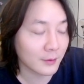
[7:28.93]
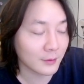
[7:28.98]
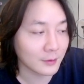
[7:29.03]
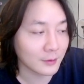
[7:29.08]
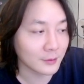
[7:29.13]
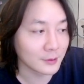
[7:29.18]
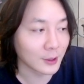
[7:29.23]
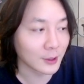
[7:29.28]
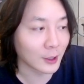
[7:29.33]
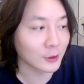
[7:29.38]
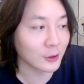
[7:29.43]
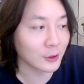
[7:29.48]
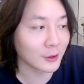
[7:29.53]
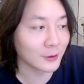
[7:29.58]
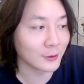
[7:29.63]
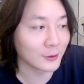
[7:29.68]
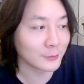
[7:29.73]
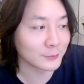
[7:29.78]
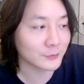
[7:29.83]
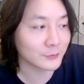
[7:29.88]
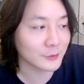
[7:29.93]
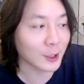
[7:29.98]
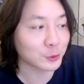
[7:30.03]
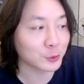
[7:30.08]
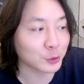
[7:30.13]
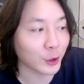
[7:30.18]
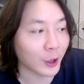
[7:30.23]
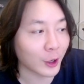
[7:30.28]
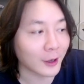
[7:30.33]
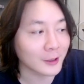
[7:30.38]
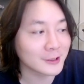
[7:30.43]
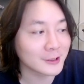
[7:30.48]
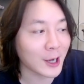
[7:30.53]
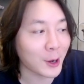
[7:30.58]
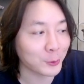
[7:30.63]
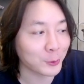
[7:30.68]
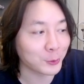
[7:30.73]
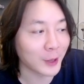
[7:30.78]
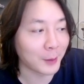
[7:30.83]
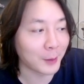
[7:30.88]
然后就要全儿教
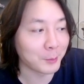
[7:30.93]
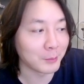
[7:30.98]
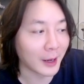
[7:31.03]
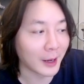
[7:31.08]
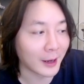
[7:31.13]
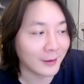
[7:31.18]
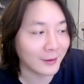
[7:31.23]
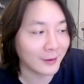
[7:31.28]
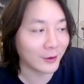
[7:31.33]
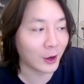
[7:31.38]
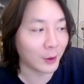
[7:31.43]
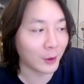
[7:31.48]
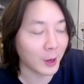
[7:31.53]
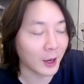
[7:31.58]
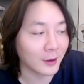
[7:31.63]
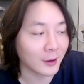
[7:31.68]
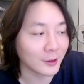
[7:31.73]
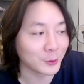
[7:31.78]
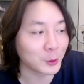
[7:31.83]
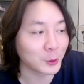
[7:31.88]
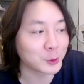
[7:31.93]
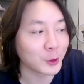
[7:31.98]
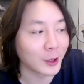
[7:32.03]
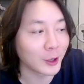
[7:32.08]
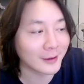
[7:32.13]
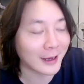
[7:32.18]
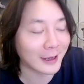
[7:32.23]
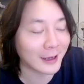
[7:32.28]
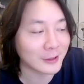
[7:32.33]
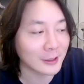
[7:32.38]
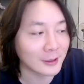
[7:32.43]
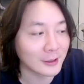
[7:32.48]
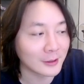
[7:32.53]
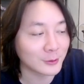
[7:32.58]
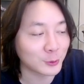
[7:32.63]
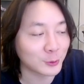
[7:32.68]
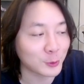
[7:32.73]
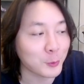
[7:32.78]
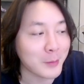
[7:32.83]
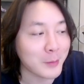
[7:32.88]
育他们嘛，好吧，因为全儿他他
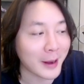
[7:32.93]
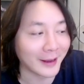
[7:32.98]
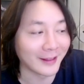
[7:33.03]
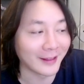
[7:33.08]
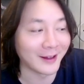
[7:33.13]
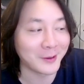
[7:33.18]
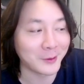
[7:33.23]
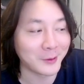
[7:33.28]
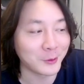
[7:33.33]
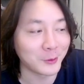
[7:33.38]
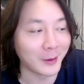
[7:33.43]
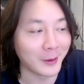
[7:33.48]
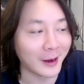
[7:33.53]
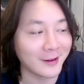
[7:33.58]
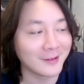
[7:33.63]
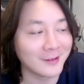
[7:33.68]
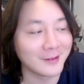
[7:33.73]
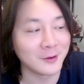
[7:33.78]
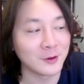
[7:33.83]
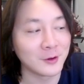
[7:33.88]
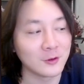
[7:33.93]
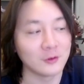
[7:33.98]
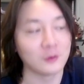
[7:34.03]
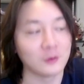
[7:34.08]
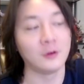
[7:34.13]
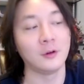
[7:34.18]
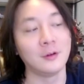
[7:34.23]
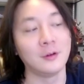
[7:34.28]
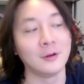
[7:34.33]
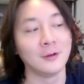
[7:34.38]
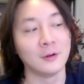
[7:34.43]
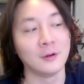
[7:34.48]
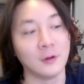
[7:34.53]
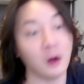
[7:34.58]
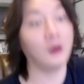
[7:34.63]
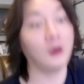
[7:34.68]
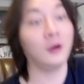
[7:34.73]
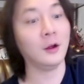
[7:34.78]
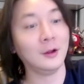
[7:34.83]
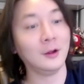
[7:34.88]
东北的，对吧？啊，
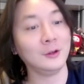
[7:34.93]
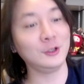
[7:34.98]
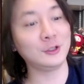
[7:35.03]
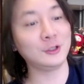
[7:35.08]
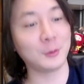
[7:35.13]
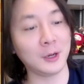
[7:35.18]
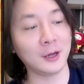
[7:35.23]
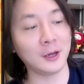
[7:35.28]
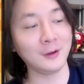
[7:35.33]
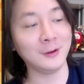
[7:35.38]
好，你怎么能？